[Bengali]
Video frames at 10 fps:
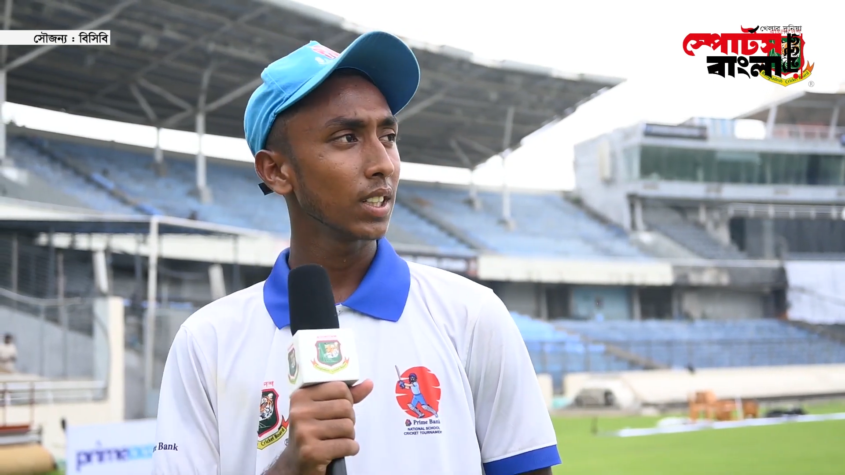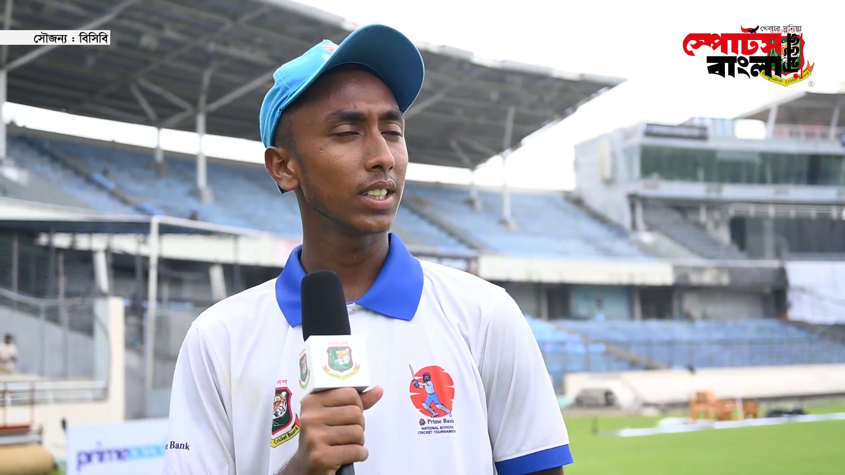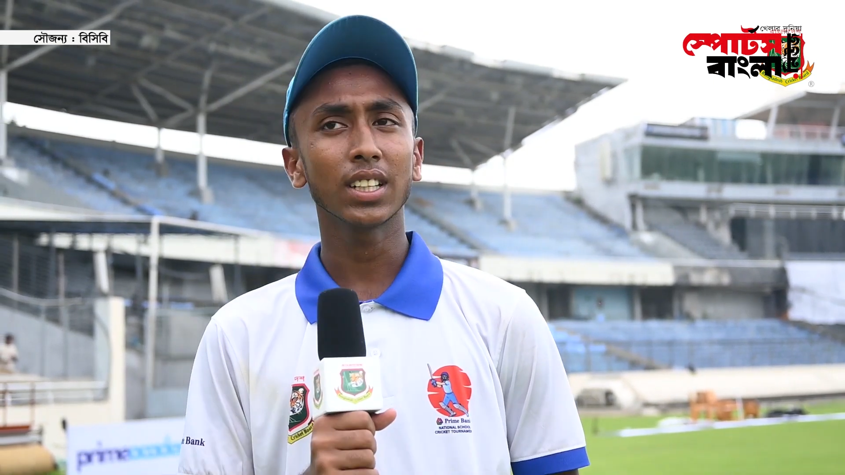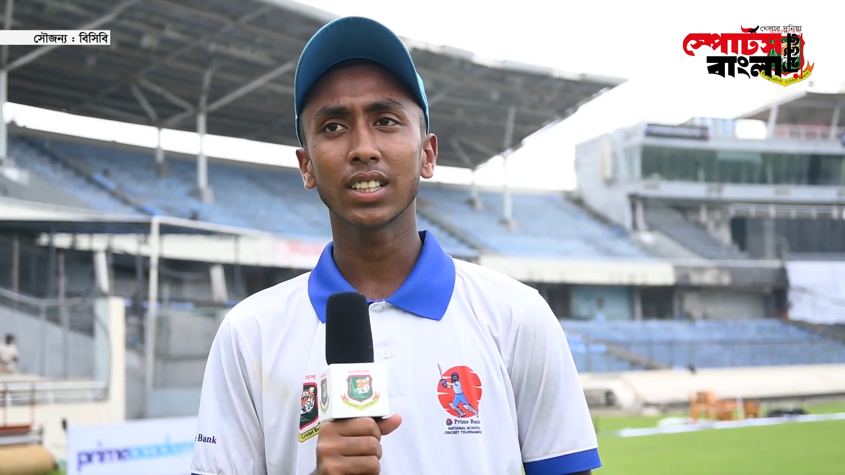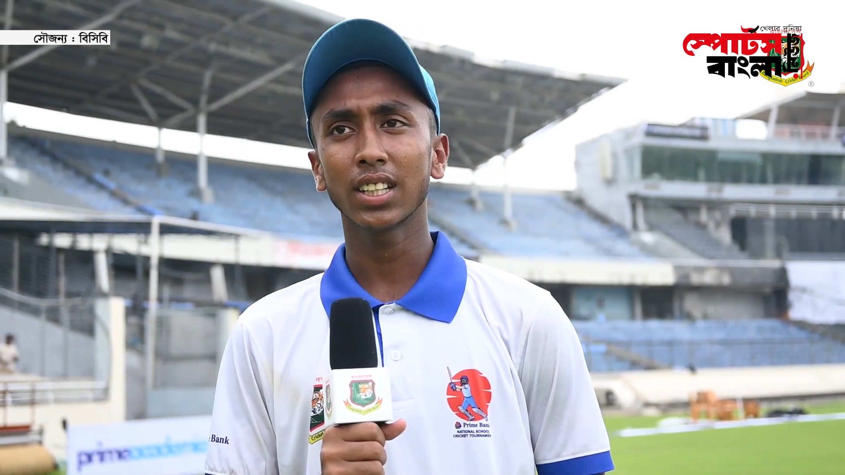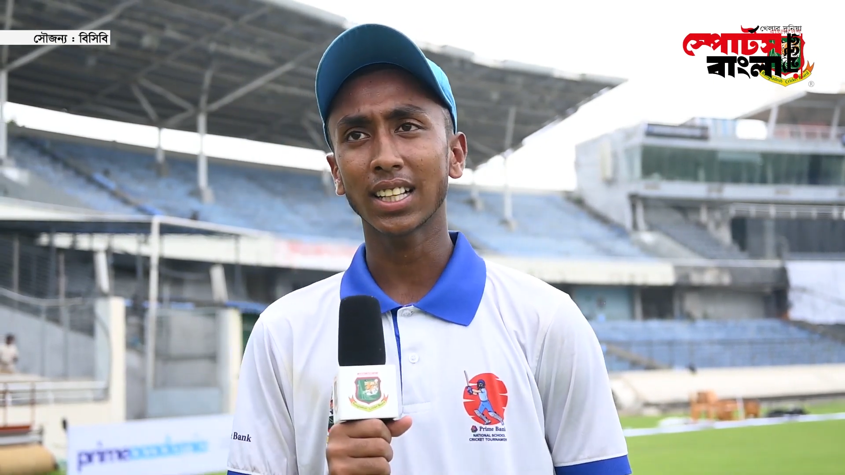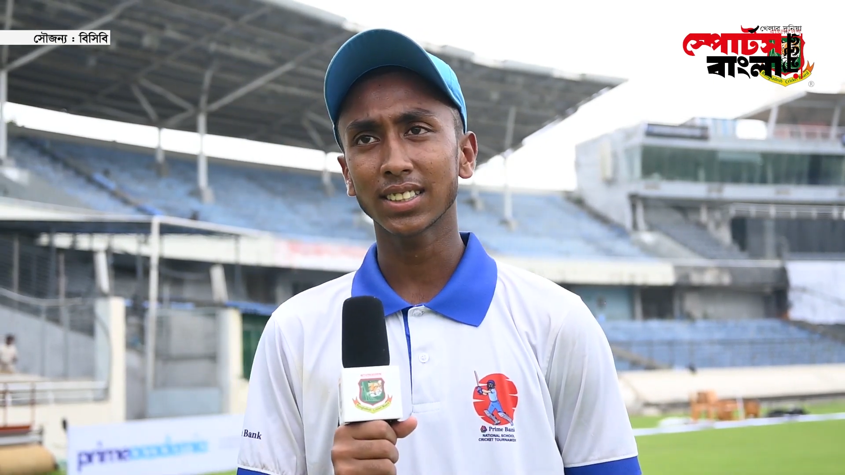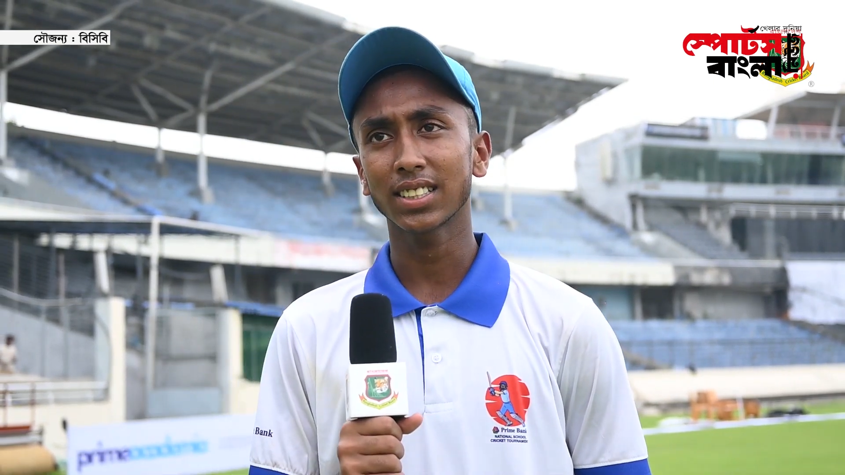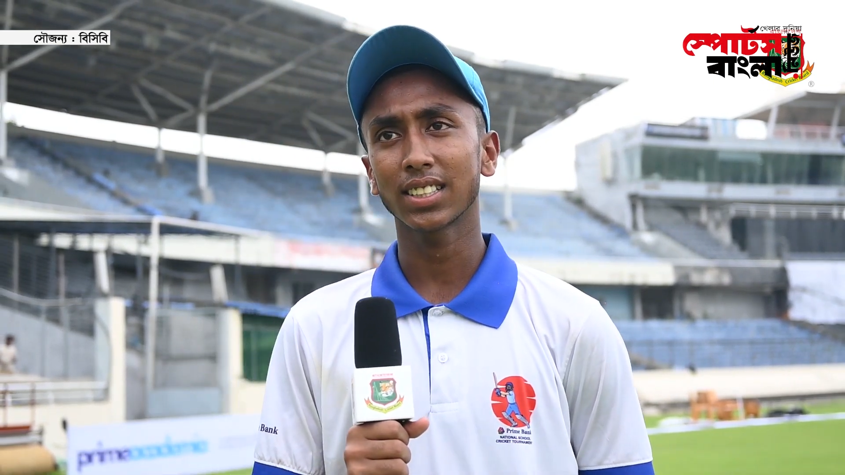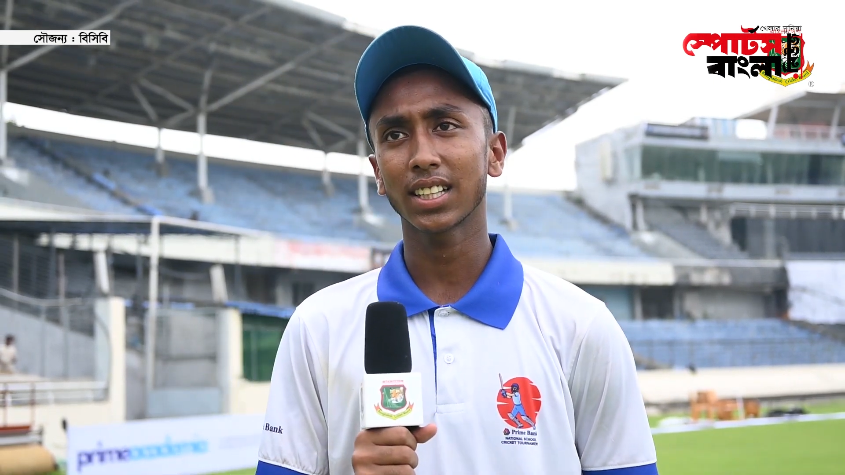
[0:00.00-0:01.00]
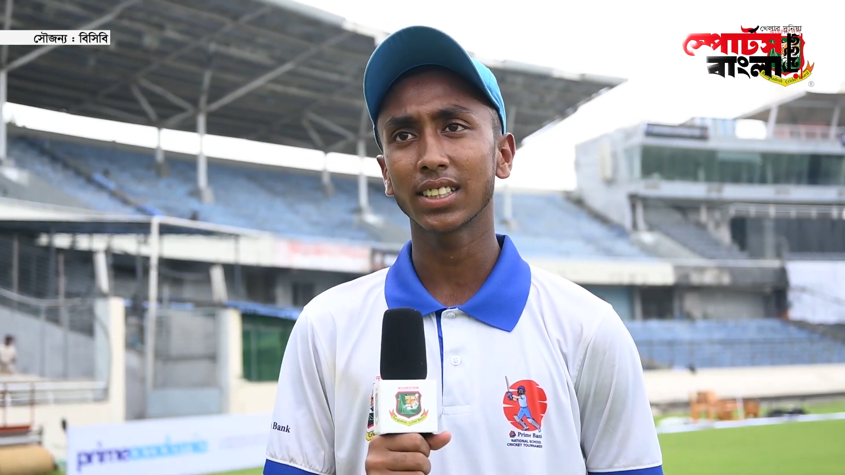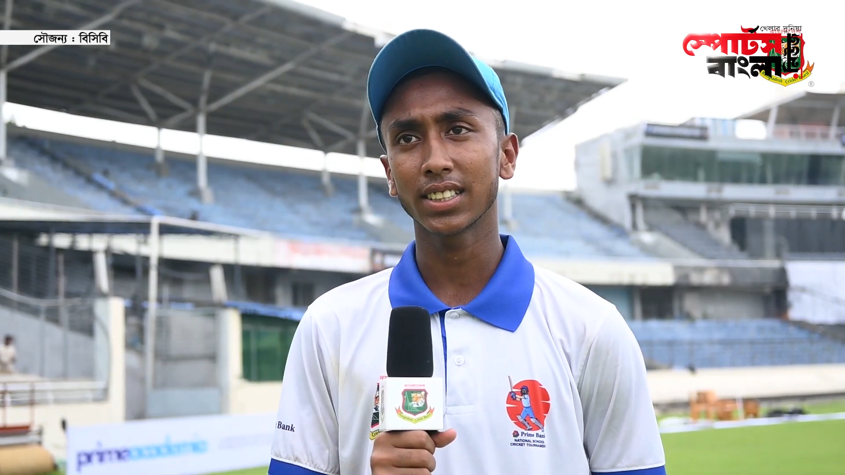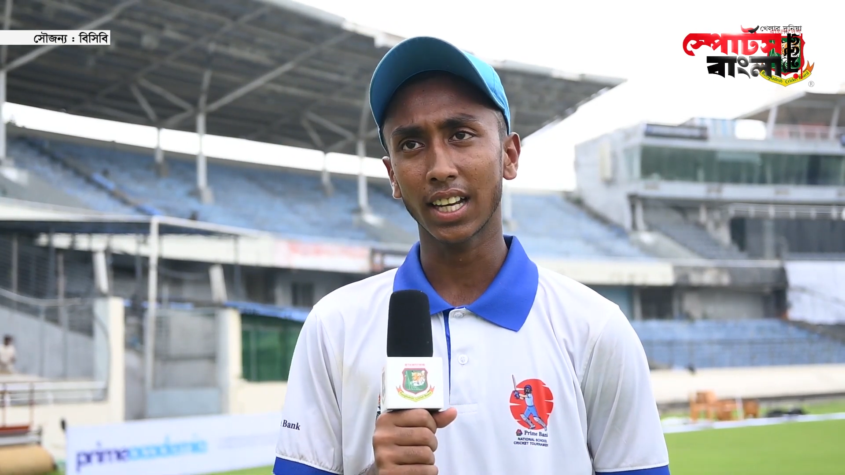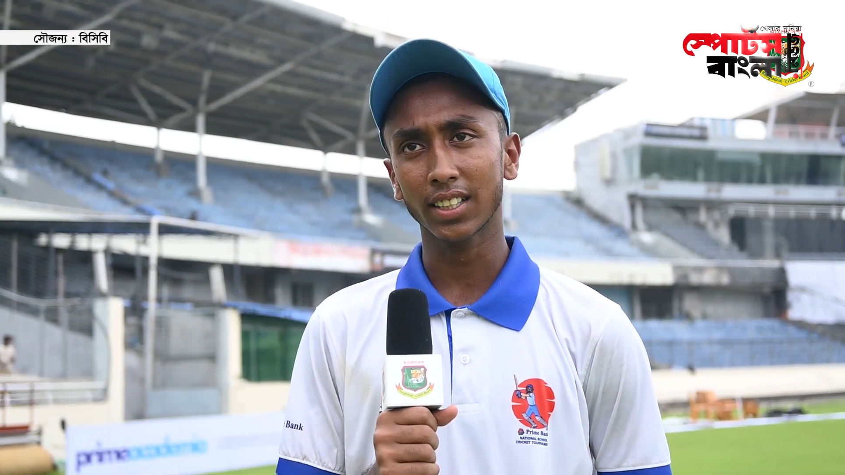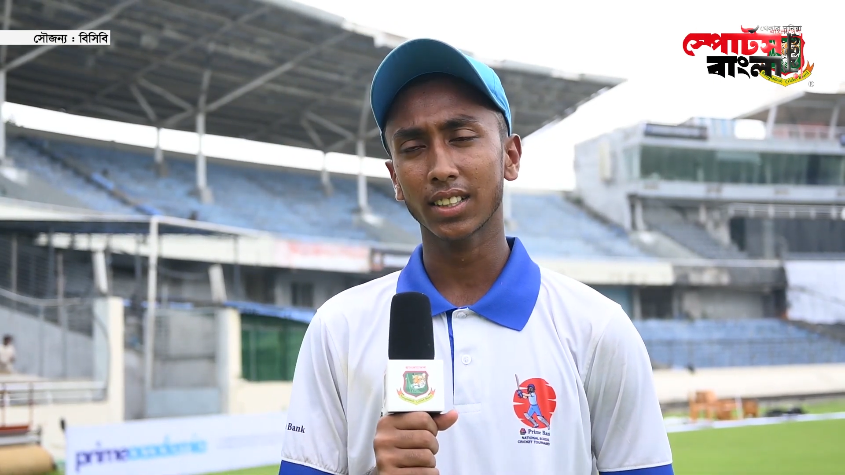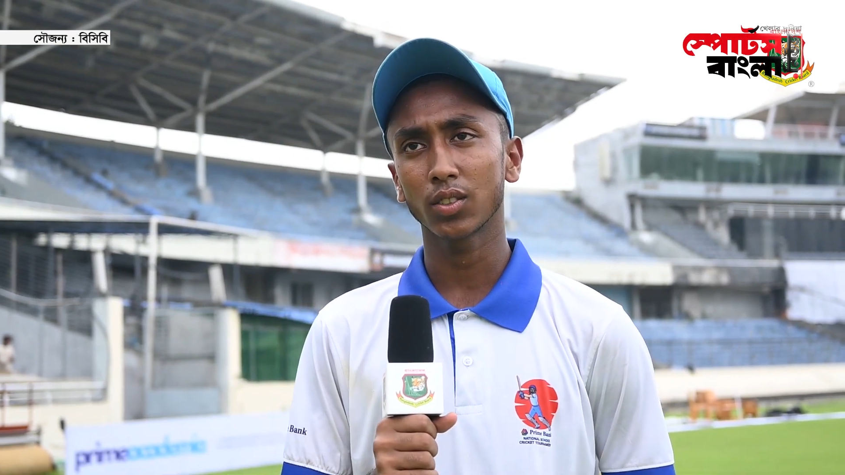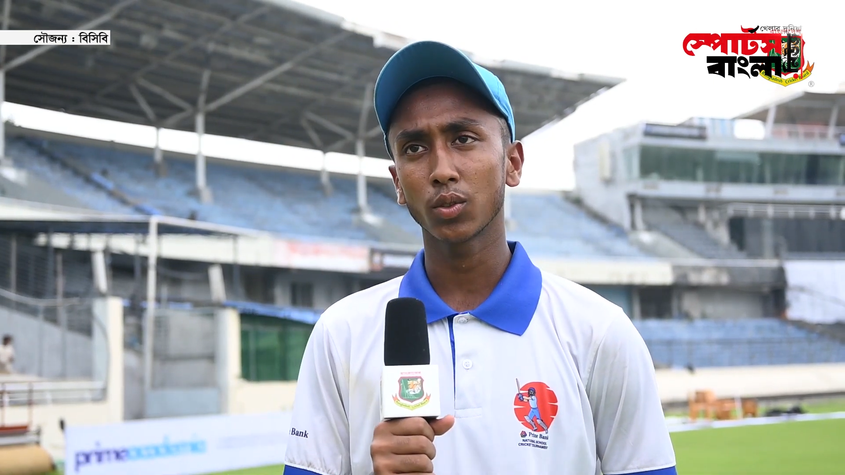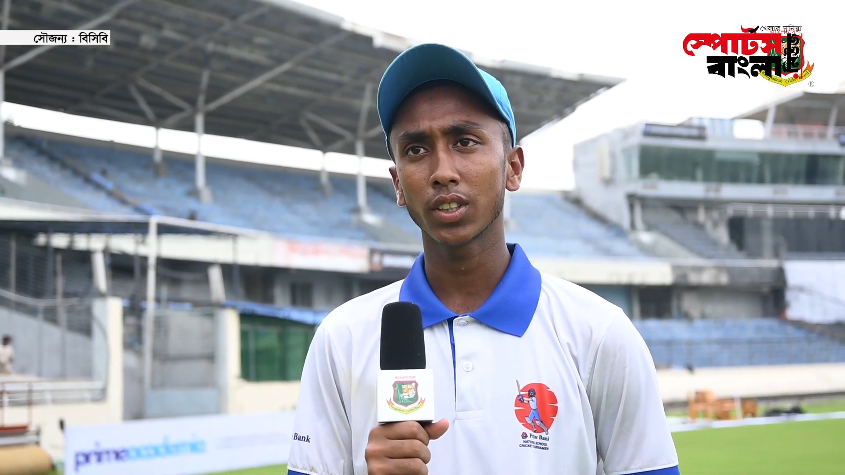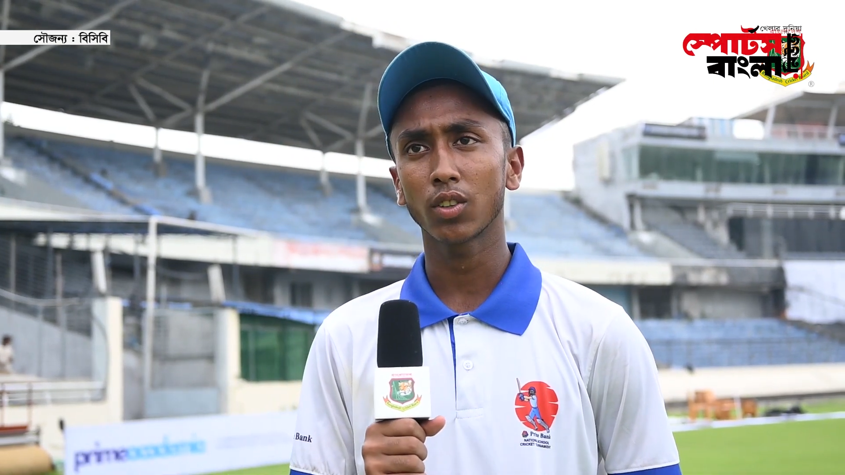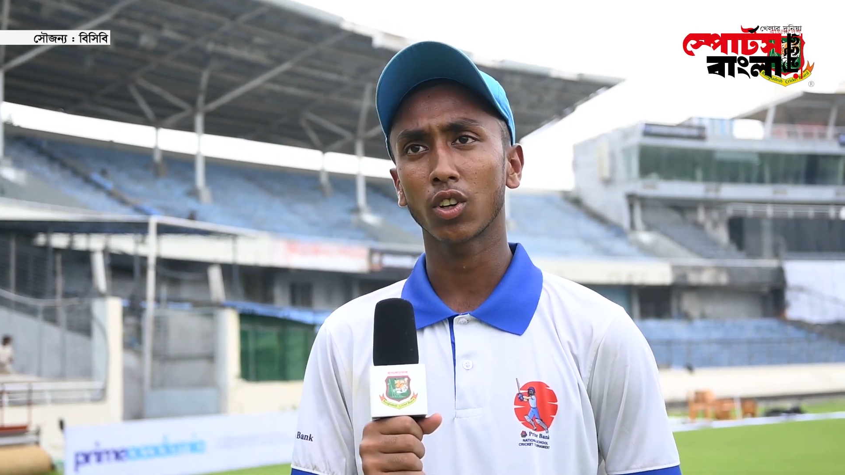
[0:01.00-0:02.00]
ধীরে ধীরে আস্তে আস্তে খেলছি এক
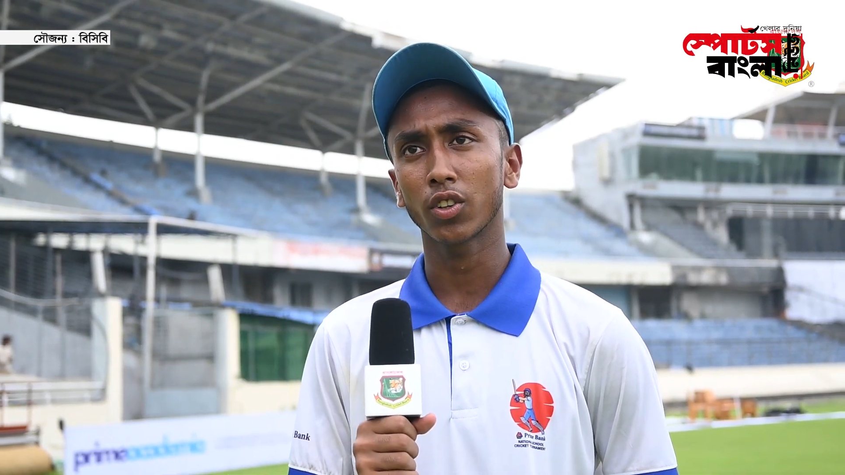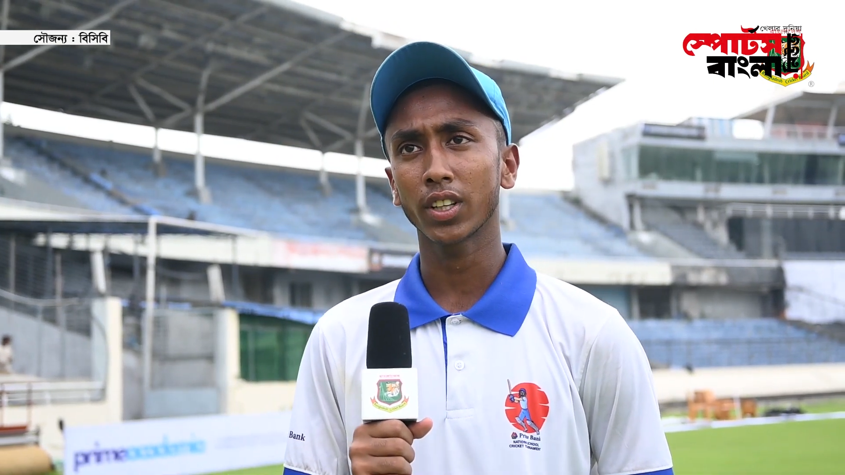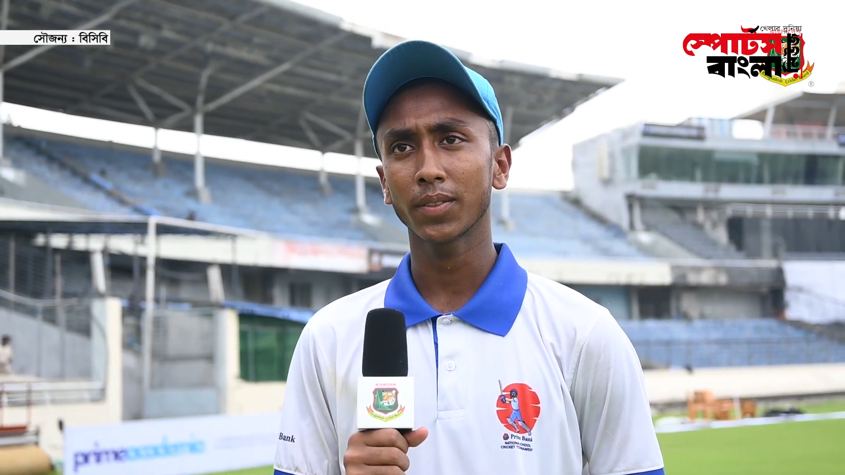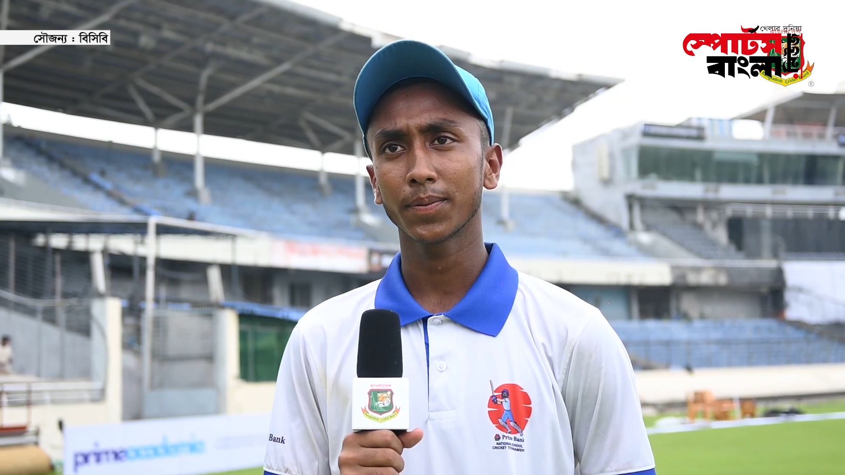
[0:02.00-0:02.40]
দুই কল করে